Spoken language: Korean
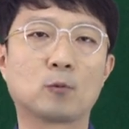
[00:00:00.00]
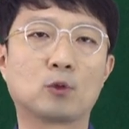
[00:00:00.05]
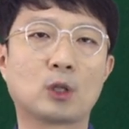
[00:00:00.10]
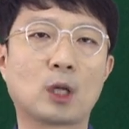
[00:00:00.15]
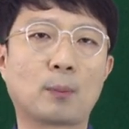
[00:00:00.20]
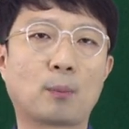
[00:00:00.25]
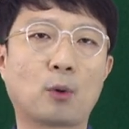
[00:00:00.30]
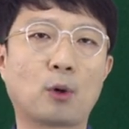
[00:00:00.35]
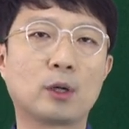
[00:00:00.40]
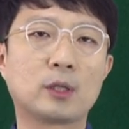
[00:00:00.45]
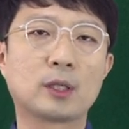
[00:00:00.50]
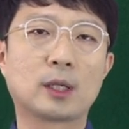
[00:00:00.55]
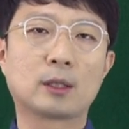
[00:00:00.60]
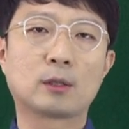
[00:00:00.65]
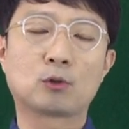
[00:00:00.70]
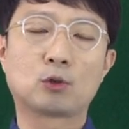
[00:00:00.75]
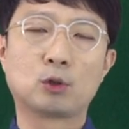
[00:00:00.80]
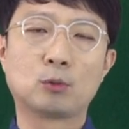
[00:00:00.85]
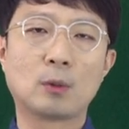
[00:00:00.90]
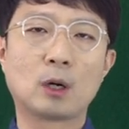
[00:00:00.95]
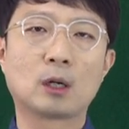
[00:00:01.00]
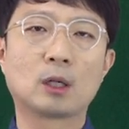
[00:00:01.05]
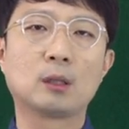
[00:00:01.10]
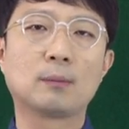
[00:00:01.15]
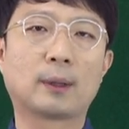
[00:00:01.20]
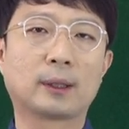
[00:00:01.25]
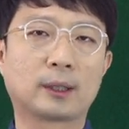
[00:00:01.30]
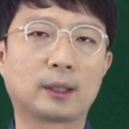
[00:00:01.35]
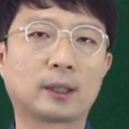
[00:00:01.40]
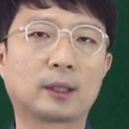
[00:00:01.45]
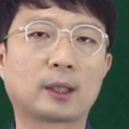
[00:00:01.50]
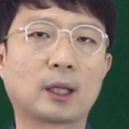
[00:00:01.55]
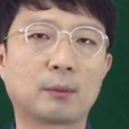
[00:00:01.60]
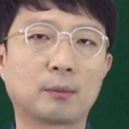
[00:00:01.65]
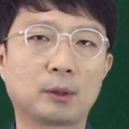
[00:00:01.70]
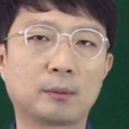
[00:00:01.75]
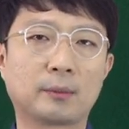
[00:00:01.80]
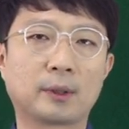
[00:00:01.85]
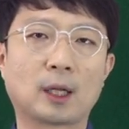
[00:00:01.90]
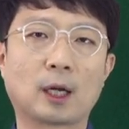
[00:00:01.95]
눈에 보이지 않는 구멍을 만들기
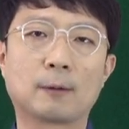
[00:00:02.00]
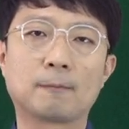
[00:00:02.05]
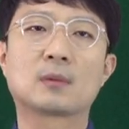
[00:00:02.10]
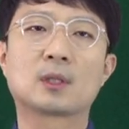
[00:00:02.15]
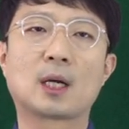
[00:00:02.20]
때문입니다.